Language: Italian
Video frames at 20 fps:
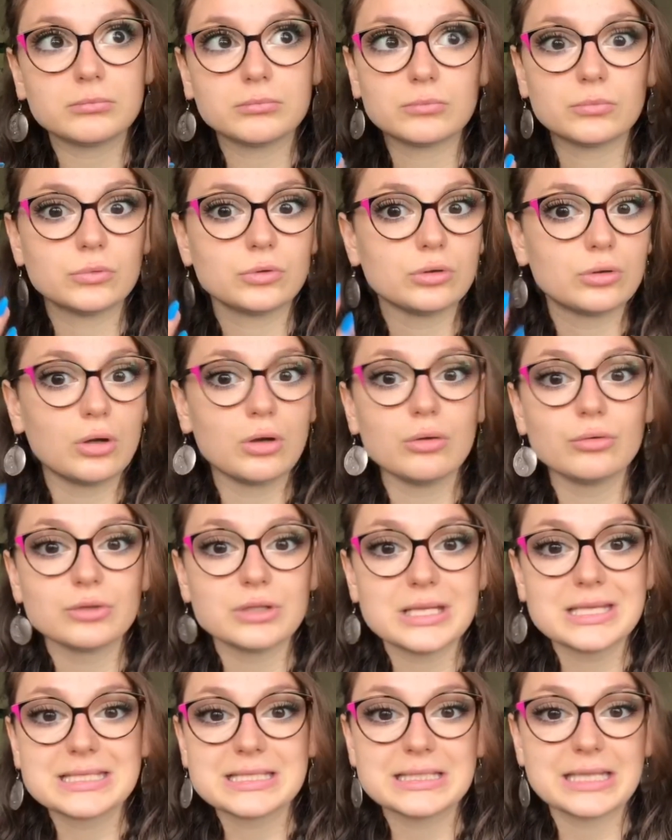non li
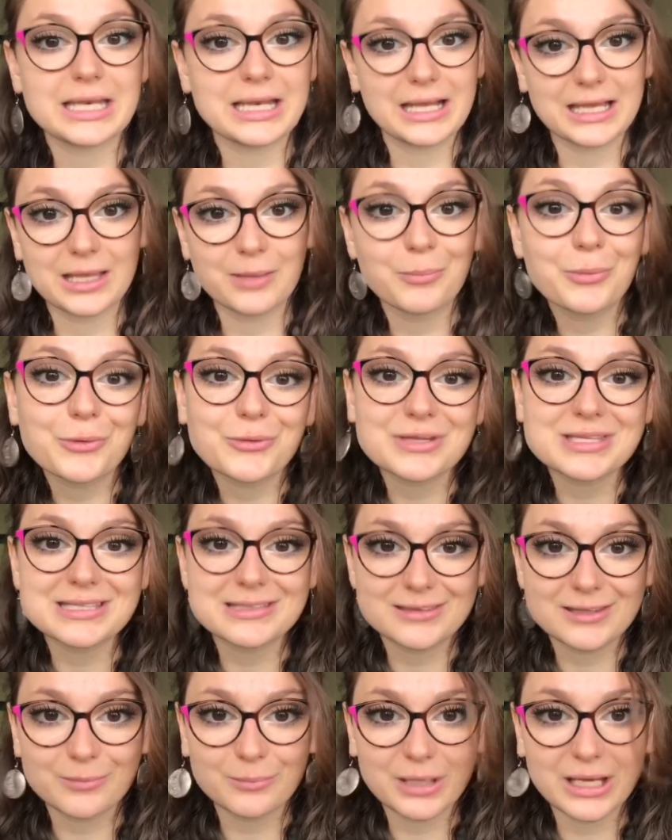utilizzati neanche per una
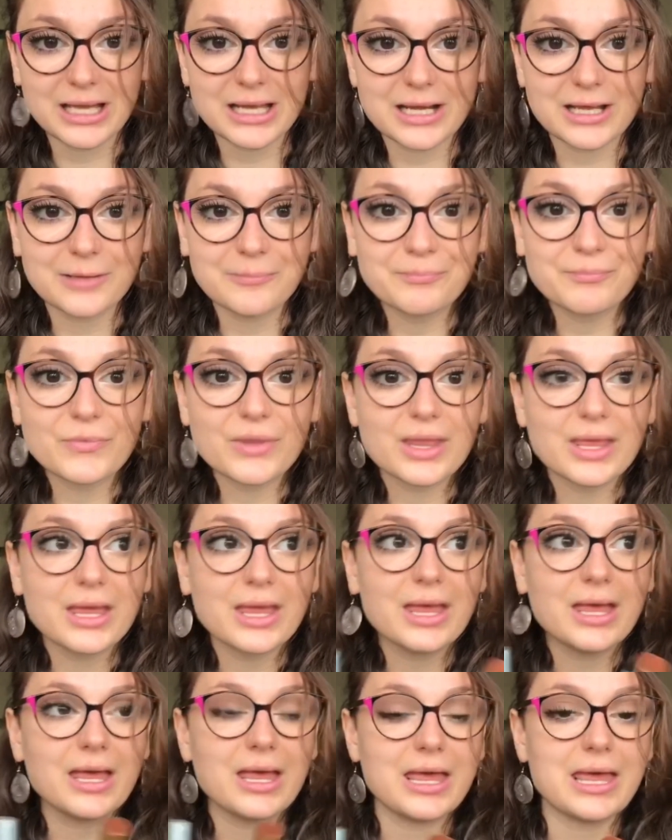settimana.
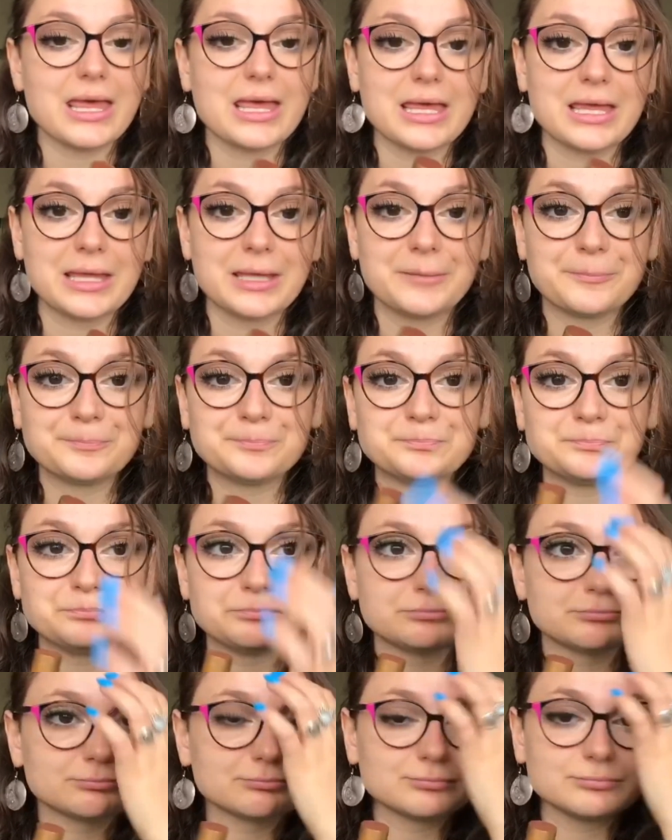E,
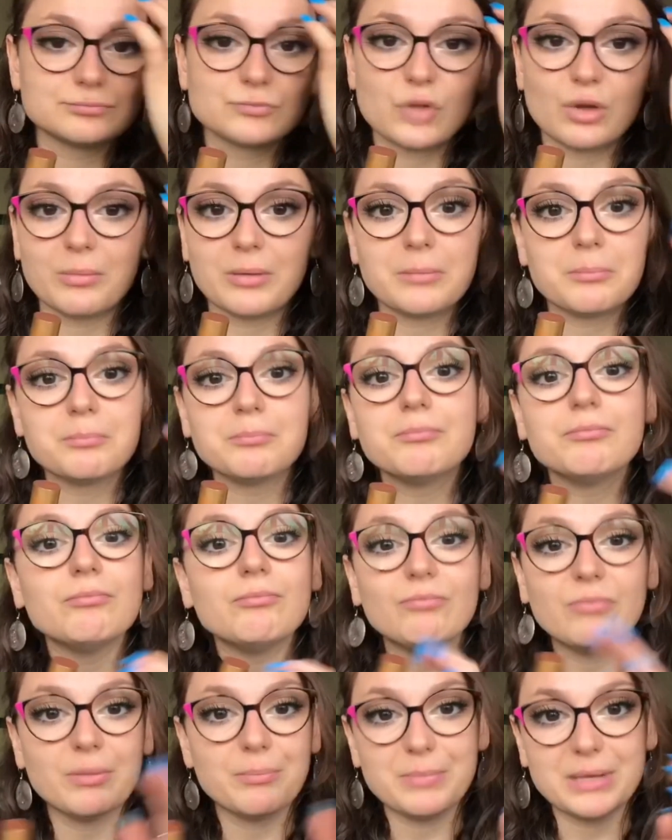insomma,
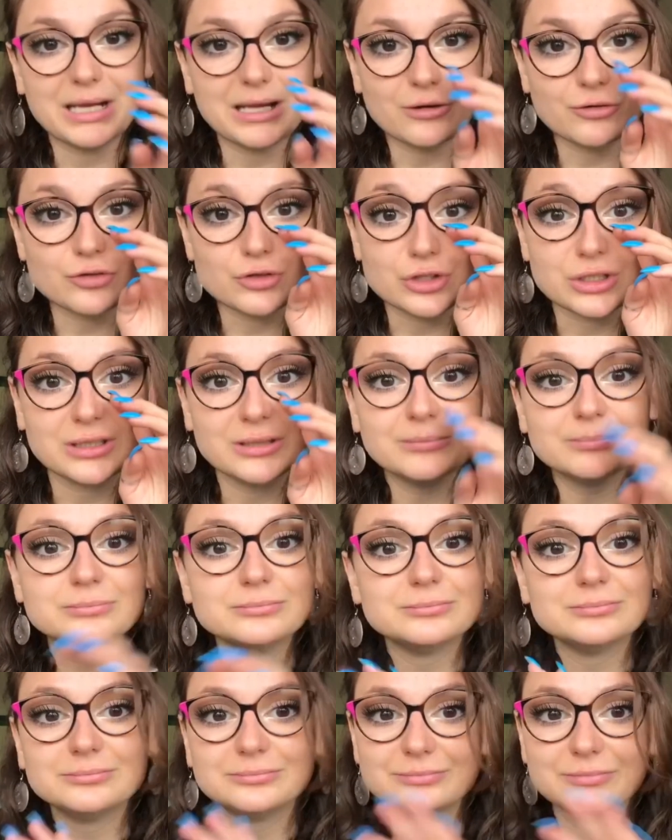va bene così
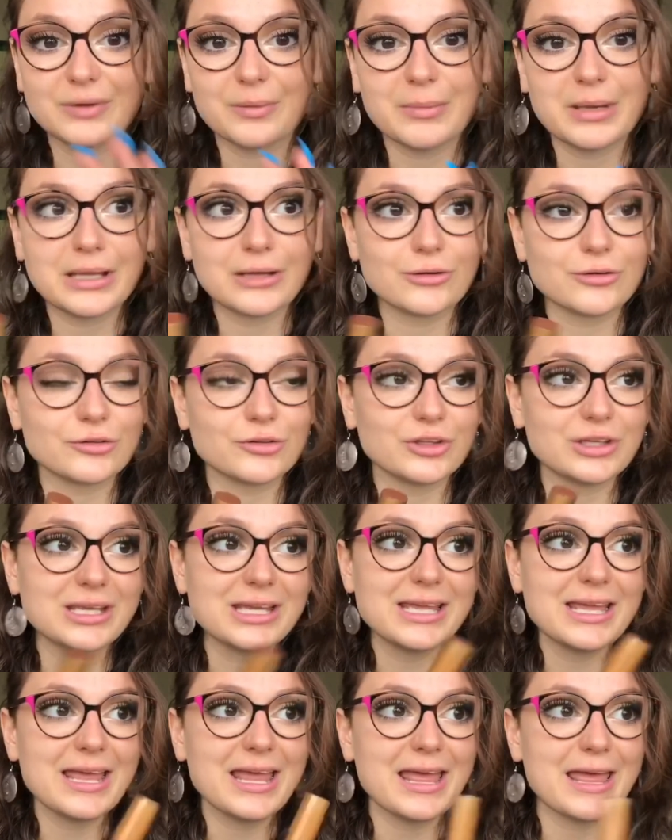va bene così
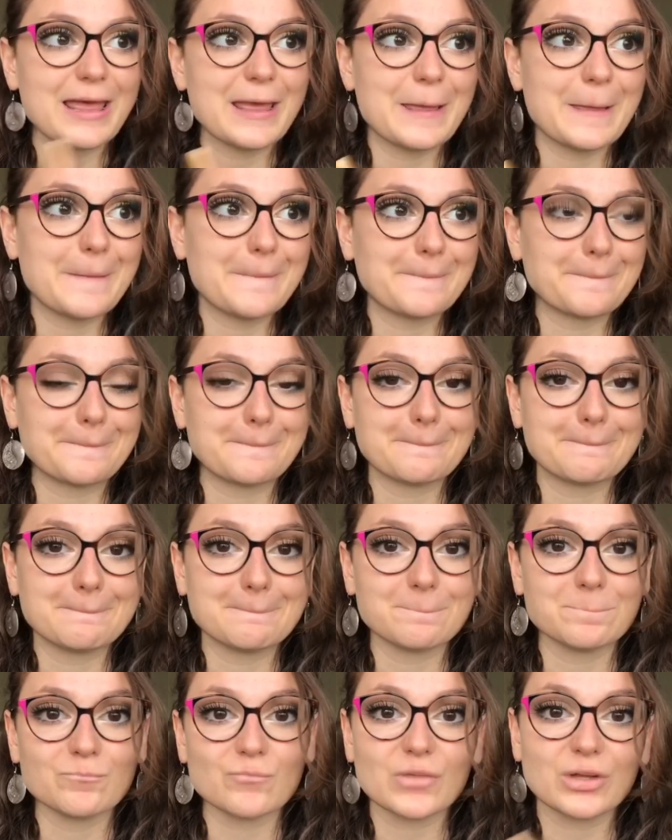e ehm,
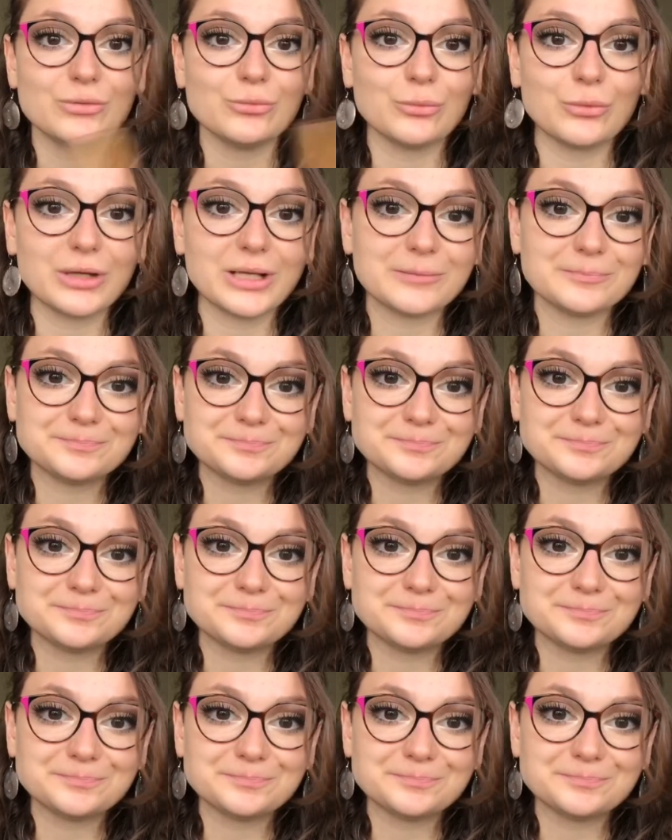nulla